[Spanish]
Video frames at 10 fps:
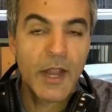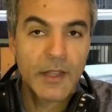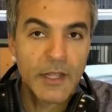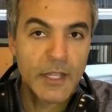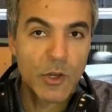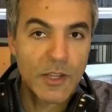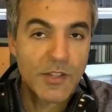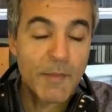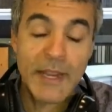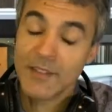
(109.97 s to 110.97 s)
el destino que
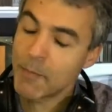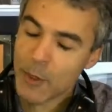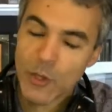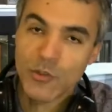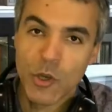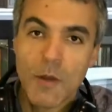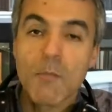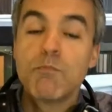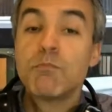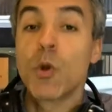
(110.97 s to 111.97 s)
se merece. Pero eso
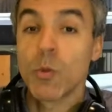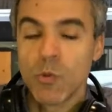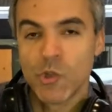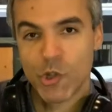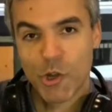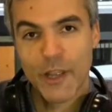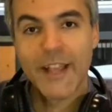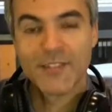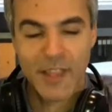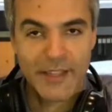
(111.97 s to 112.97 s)
por mucho
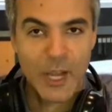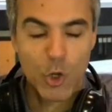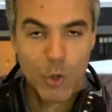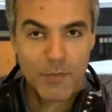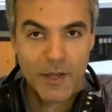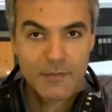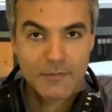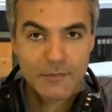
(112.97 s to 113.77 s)
excede esta columna.